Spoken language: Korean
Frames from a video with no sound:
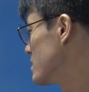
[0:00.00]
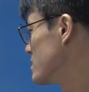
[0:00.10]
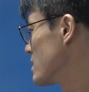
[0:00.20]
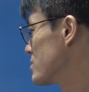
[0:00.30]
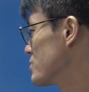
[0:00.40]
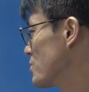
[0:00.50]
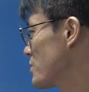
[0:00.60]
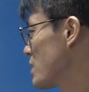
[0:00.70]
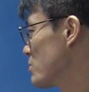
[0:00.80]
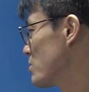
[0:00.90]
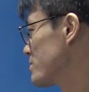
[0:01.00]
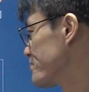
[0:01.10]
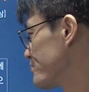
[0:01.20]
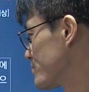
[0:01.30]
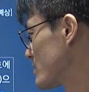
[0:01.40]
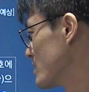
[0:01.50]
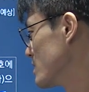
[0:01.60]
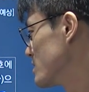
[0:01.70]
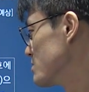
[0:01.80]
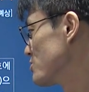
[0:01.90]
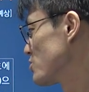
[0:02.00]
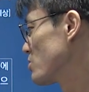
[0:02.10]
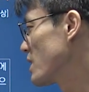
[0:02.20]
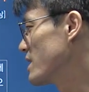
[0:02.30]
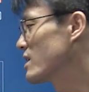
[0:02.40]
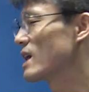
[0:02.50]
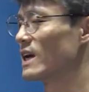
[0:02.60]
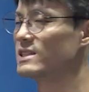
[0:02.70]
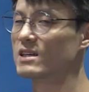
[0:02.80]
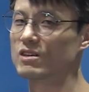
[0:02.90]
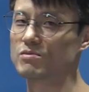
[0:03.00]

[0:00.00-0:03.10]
네, 그렇죠. 이게 뭐 의무적으로 해야 되는 게 아니잖아요.